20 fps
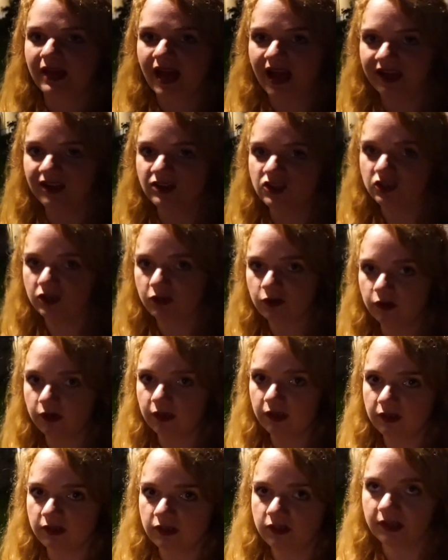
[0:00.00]
kein
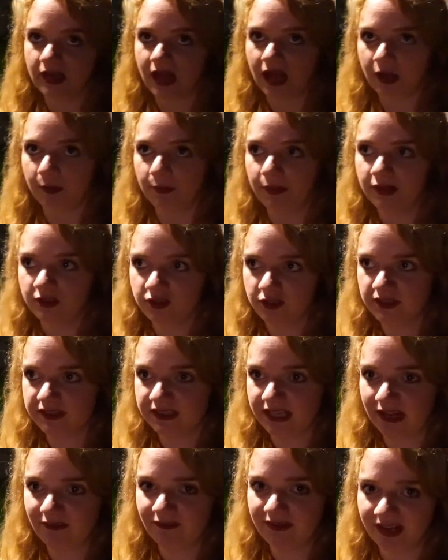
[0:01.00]
Karamell äh,
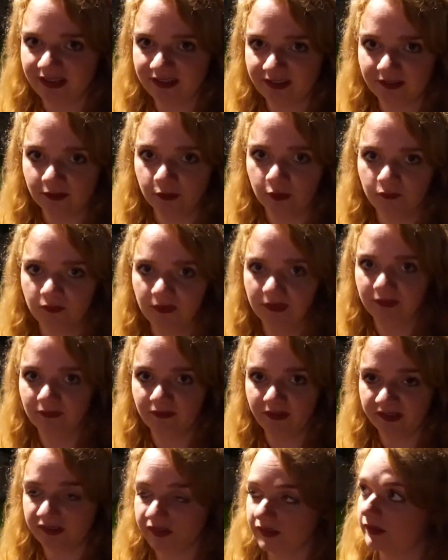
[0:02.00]
Cheesecake, weil das ist irgendwie
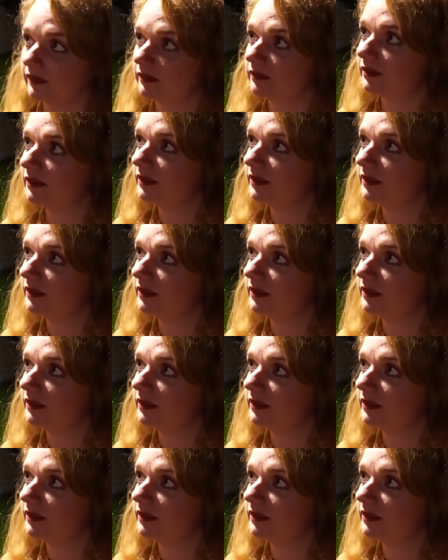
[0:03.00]
Wasser.